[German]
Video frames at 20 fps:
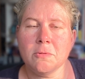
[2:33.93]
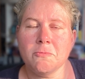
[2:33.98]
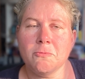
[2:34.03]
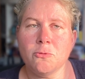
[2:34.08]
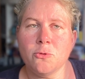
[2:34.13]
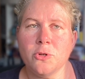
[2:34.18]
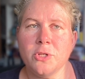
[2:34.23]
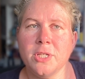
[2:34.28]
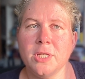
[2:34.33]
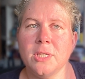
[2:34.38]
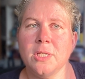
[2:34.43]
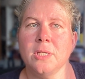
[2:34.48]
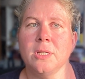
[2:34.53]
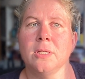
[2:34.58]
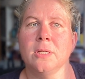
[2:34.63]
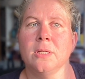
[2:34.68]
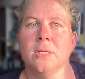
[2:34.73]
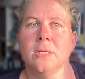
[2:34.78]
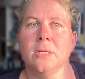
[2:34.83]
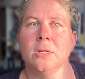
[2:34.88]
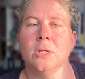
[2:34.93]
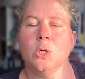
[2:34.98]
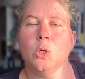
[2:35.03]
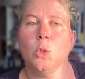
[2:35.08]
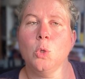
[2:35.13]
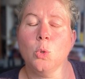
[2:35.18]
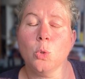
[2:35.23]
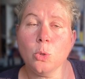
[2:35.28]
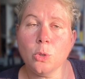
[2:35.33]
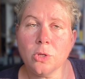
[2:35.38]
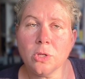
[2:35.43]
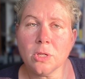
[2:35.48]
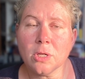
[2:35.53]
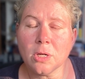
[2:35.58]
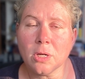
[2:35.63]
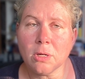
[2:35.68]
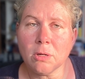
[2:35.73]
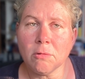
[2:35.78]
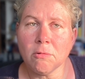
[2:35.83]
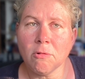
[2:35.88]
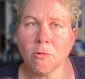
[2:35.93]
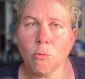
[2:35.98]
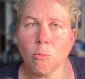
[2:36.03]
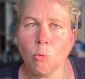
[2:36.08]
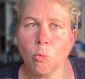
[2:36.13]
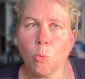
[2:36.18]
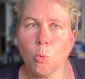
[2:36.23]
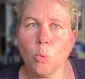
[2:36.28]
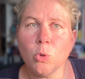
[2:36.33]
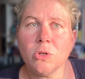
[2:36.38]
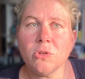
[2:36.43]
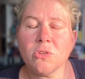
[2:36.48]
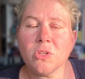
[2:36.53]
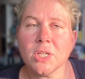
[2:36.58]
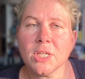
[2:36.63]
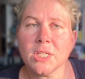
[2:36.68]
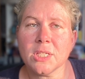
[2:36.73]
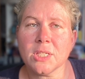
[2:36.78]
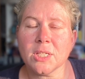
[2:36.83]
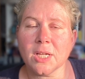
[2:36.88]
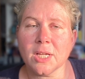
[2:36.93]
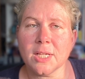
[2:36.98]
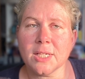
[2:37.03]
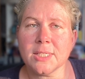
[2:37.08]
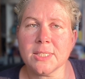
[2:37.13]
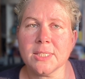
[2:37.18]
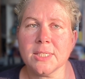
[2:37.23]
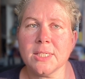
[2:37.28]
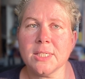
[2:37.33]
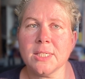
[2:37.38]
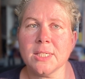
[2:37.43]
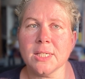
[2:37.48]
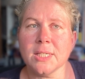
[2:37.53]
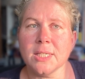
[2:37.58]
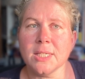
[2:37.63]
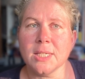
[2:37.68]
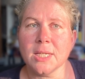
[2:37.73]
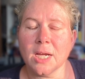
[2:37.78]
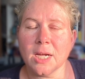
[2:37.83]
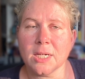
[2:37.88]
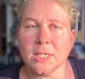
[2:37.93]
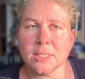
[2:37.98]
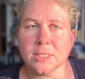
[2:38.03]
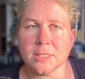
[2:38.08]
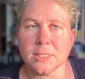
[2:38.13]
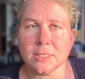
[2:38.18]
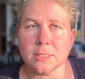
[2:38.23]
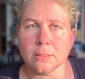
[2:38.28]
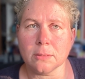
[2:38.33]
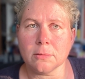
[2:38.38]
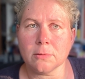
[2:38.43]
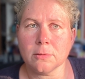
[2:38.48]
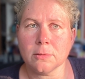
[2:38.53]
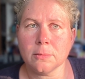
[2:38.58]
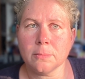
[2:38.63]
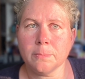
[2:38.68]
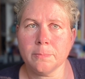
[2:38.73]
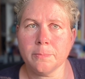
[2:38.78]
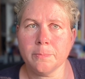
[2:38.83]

wo die Gründer unter 30 Jahren sind.